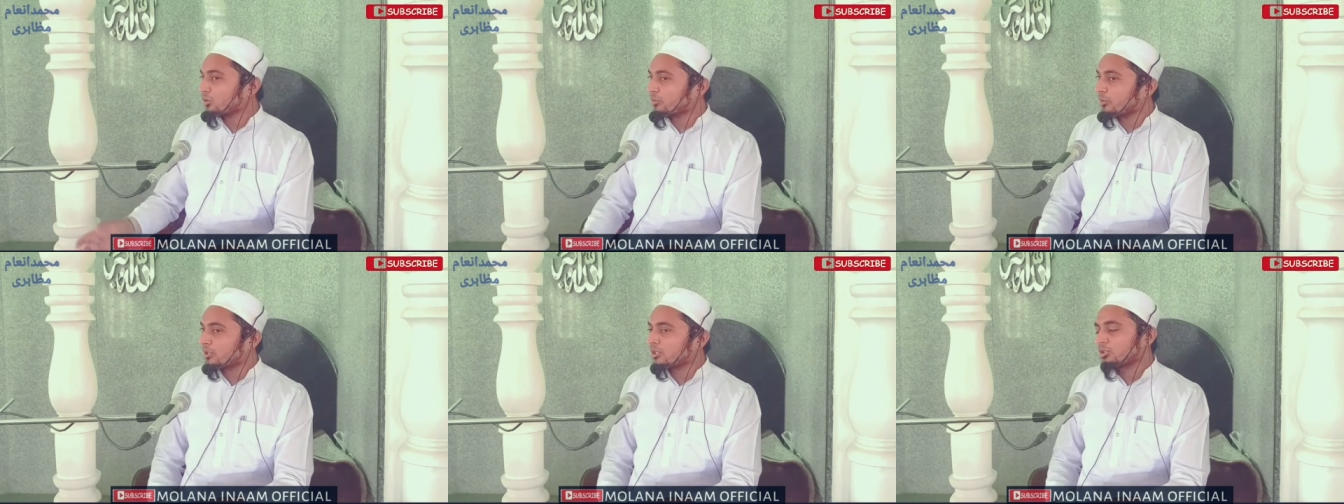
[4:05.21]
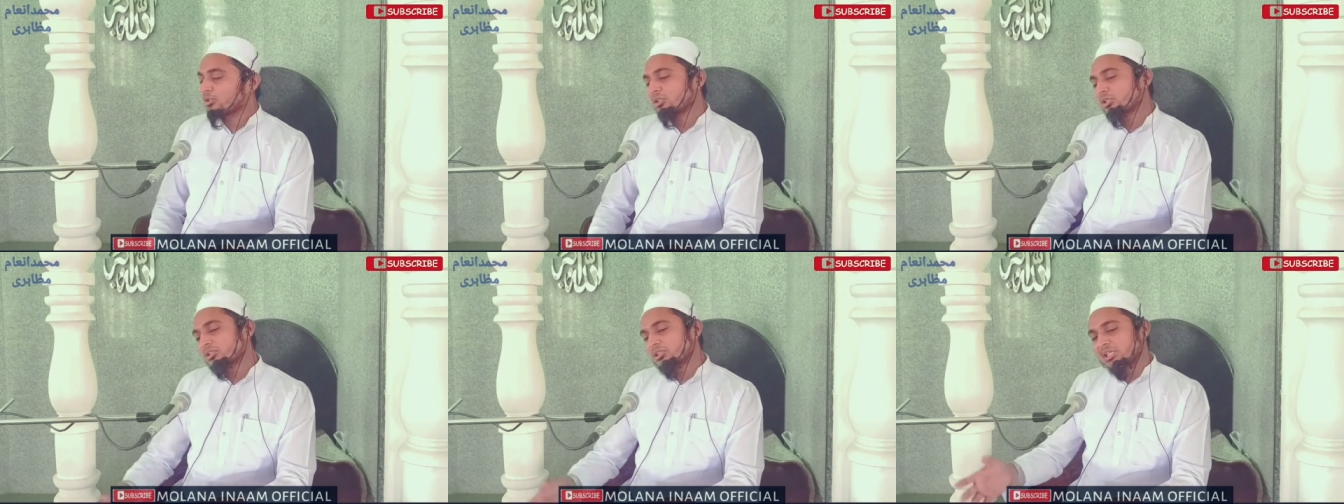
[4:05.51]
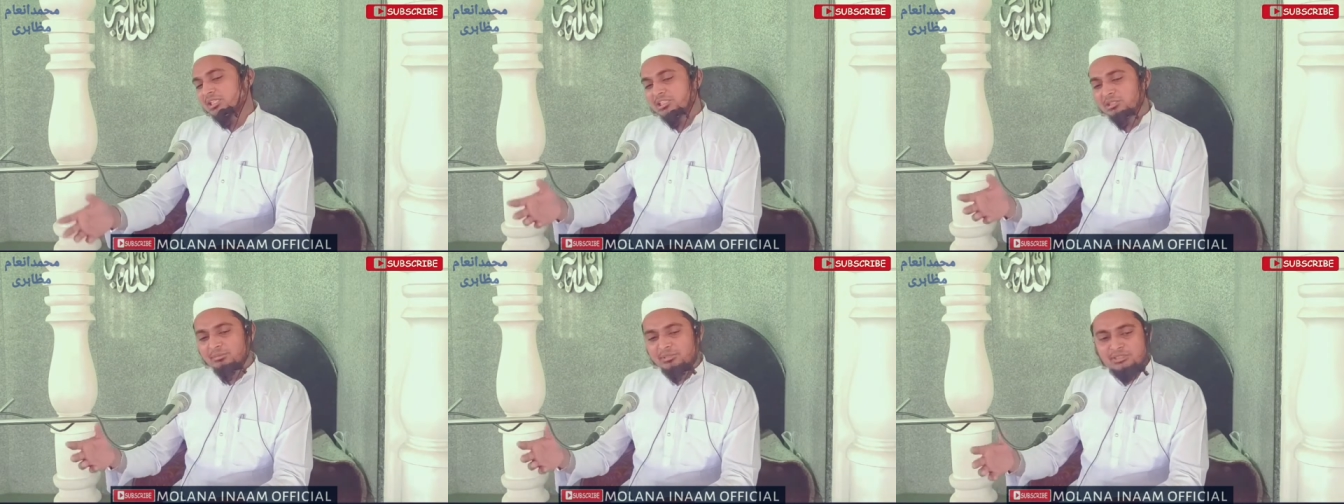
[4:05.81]
लोग बोलते वही
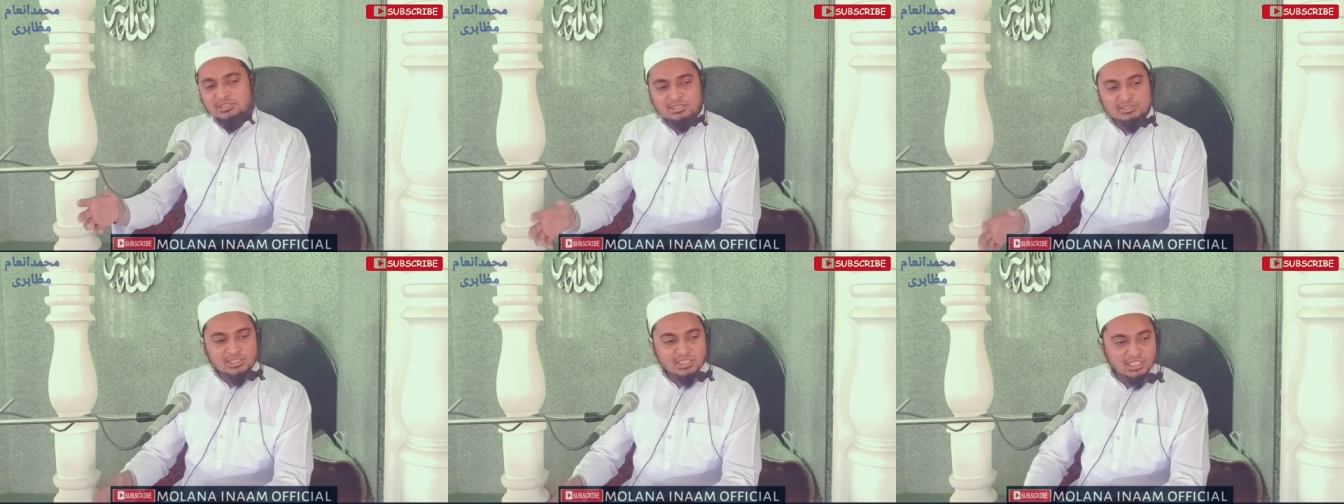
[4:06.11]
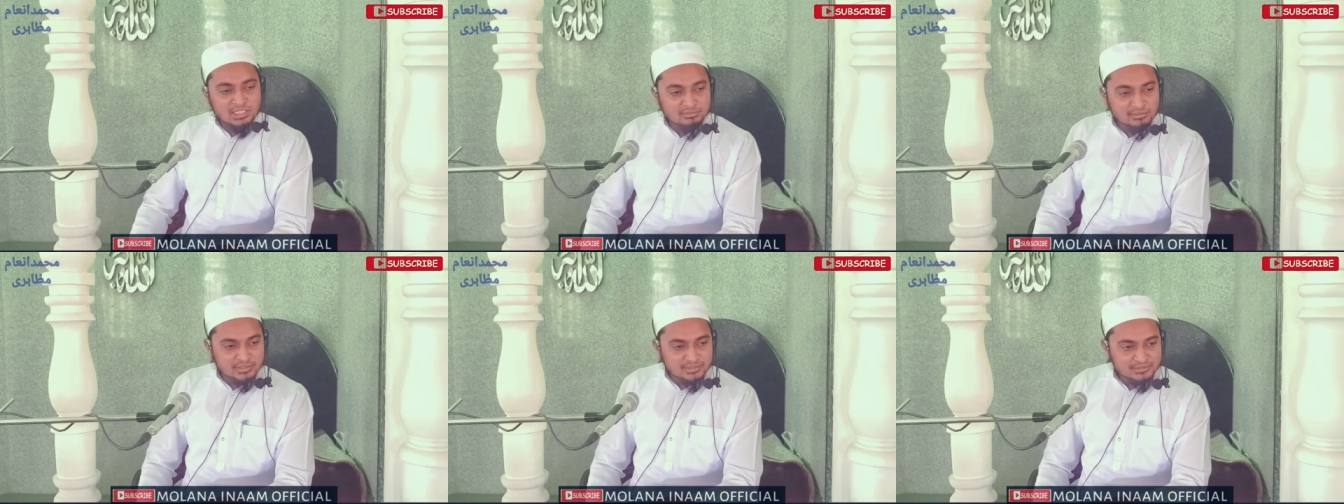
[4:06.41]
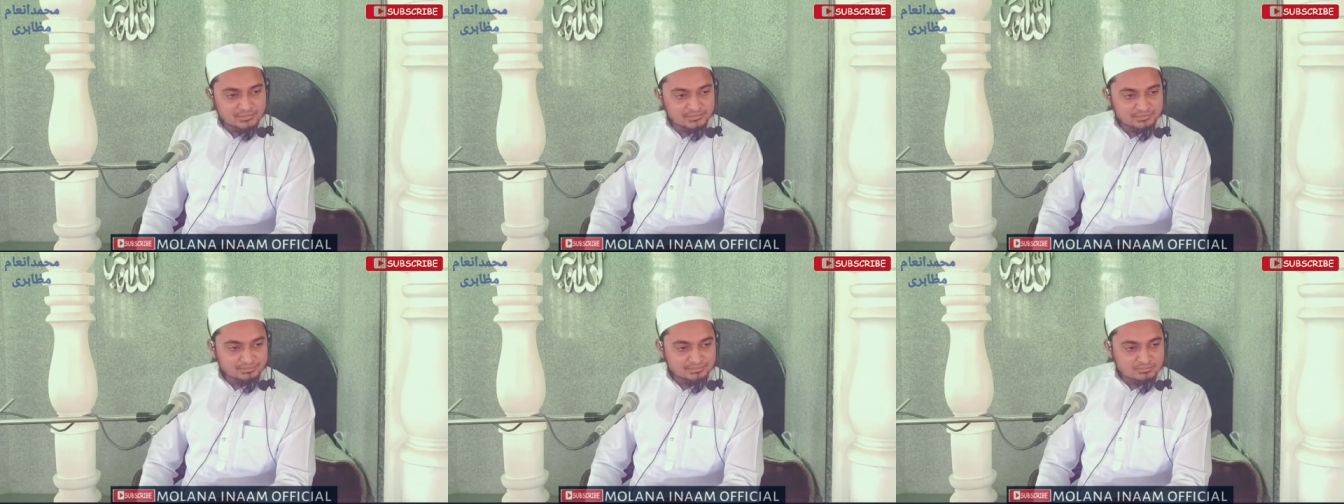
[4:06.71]
ताजीमन सजा है
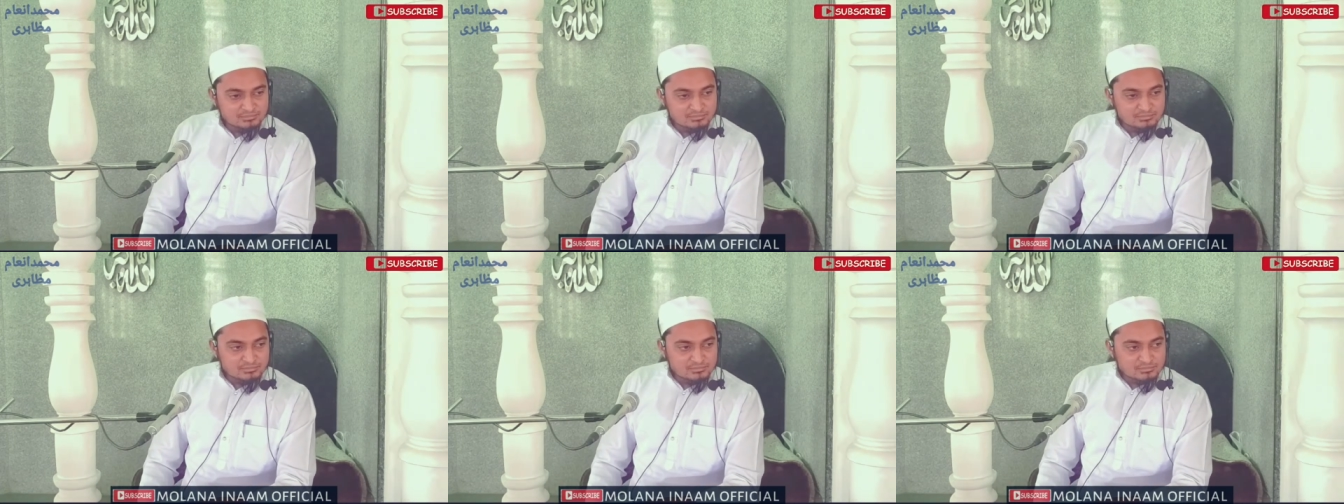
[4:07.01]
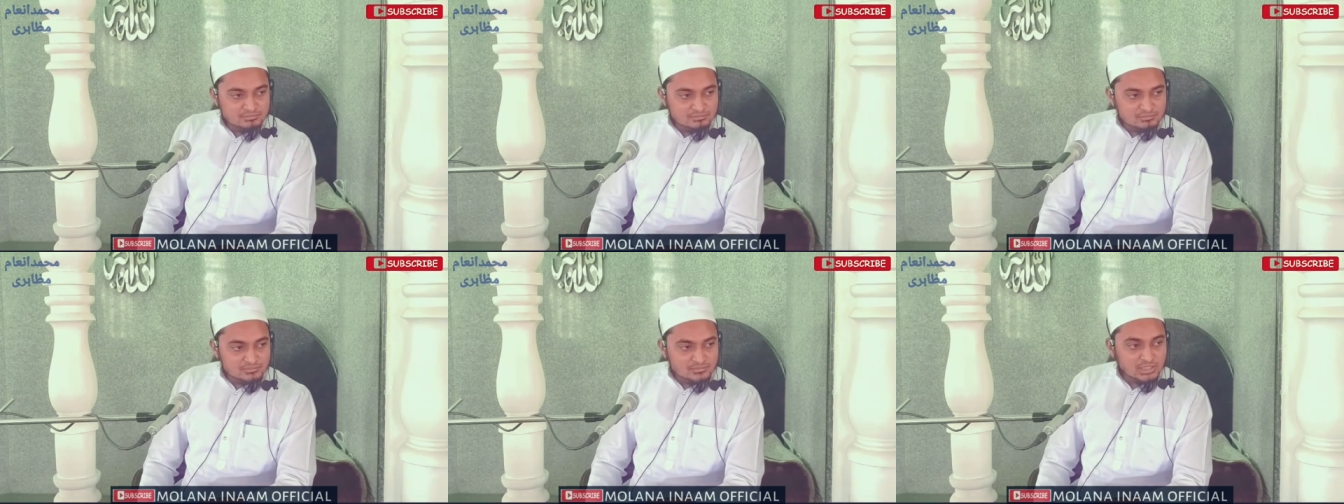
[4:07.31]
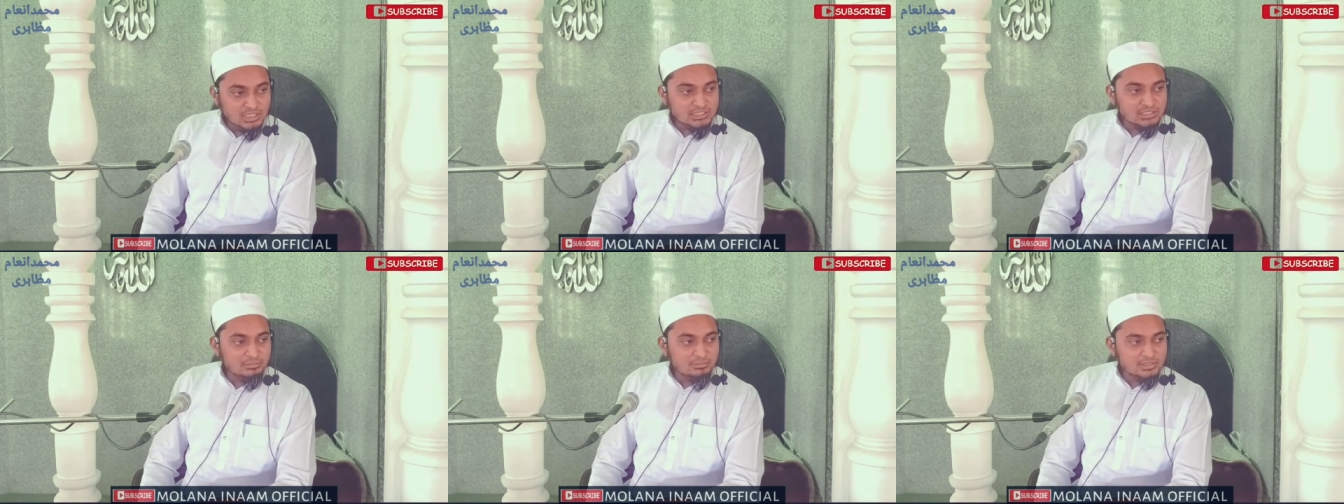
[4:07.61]
भाई
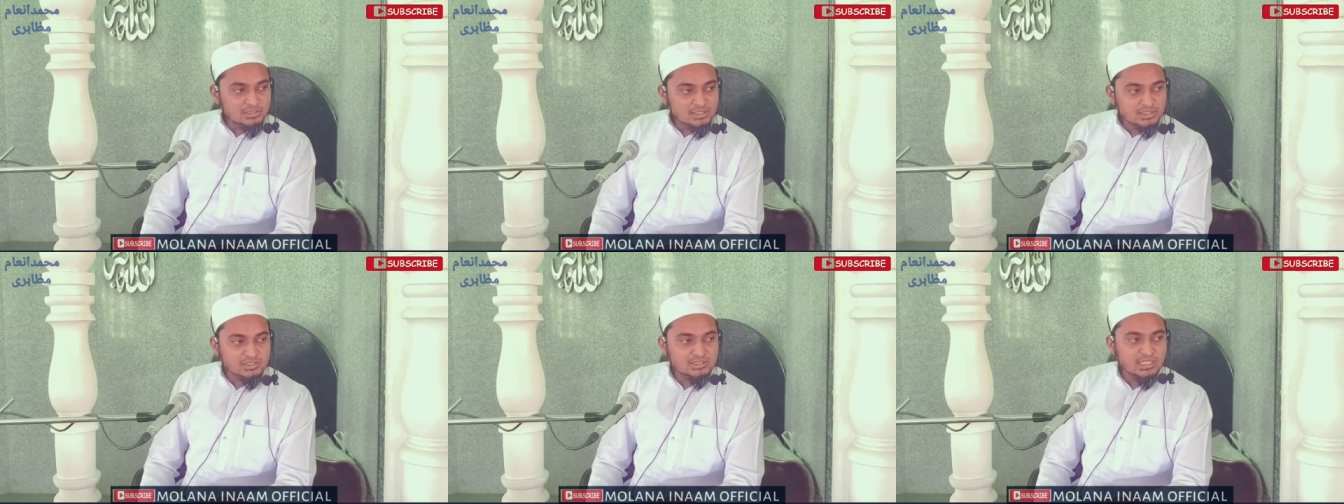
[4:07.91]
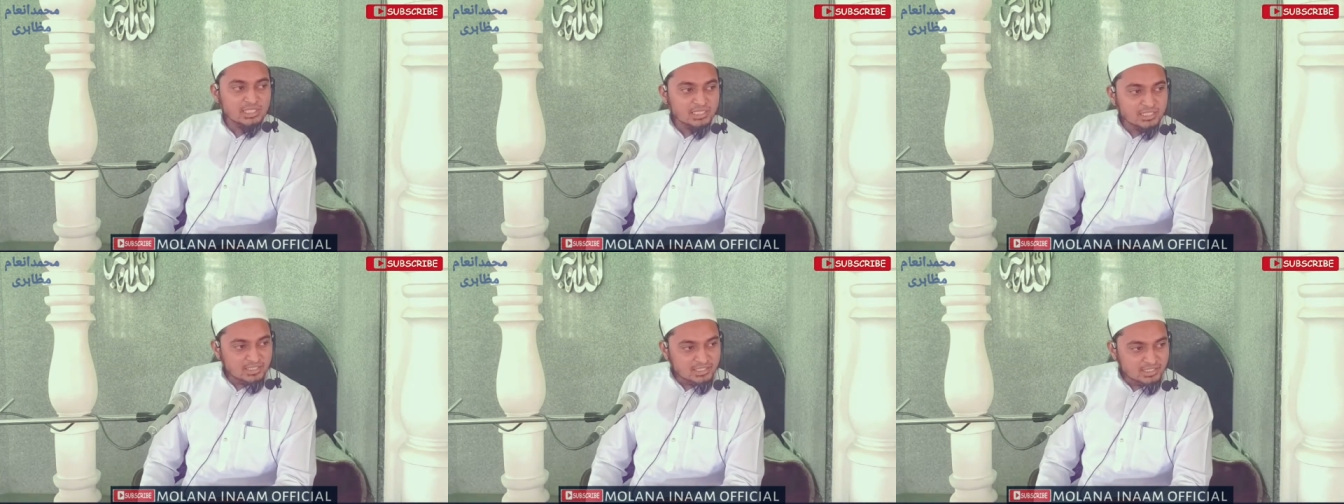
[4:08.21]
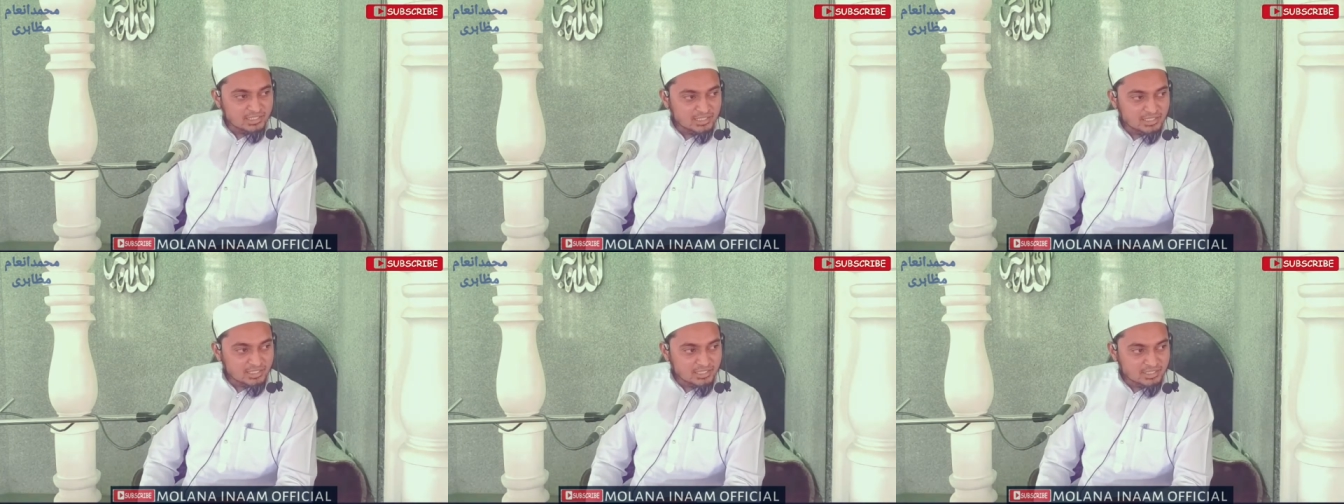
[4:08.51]
ताजीमन सजा
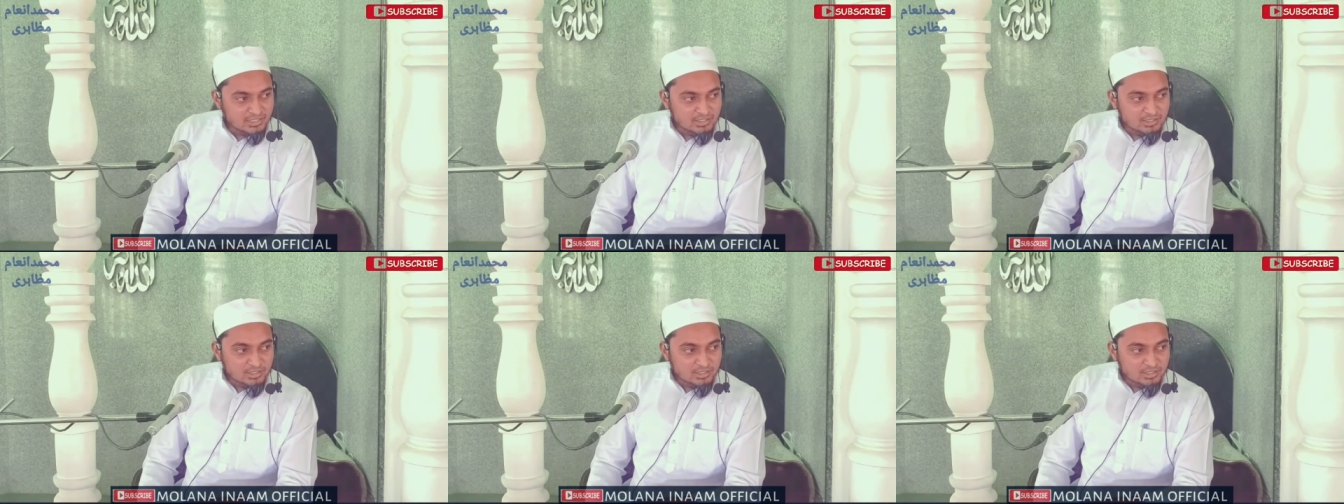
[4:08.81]
अगर है